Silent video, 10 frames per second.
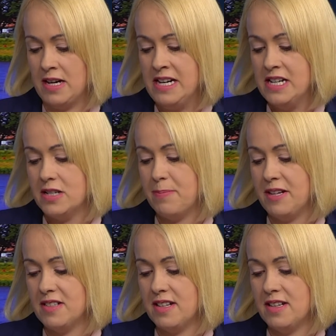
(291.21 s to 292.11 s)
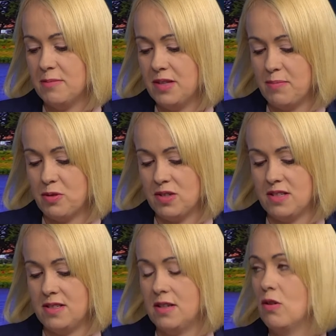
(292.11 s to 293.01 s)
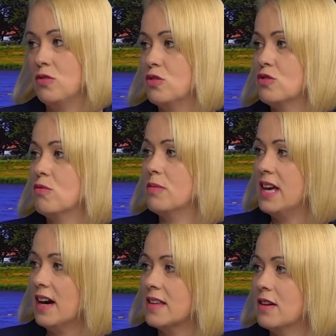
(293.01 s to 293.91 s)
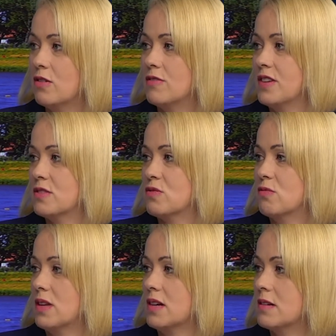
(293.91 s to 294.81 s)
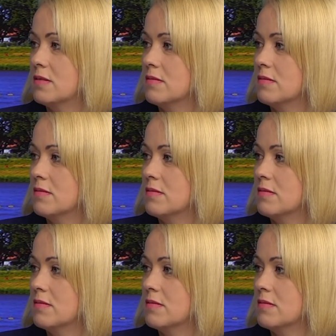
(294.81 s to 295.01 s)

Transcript: Czy mhm. Pana zdaniem te protesty odniosą jakikolwiek skutek?